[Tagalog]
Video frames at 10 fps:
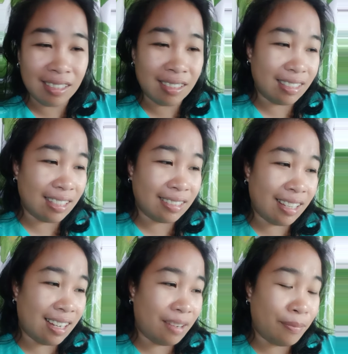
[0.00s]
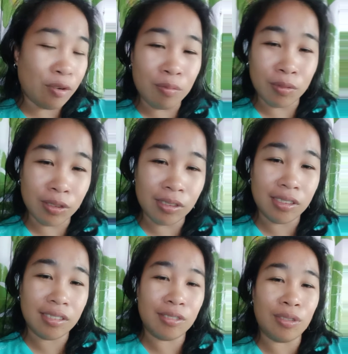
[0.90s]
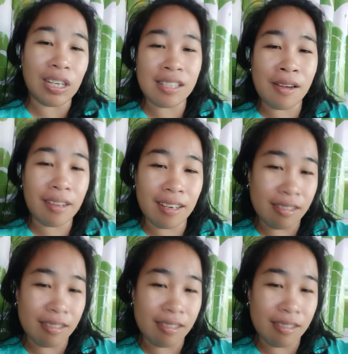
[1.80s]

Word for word: hindi kita kapaumod kung wala sang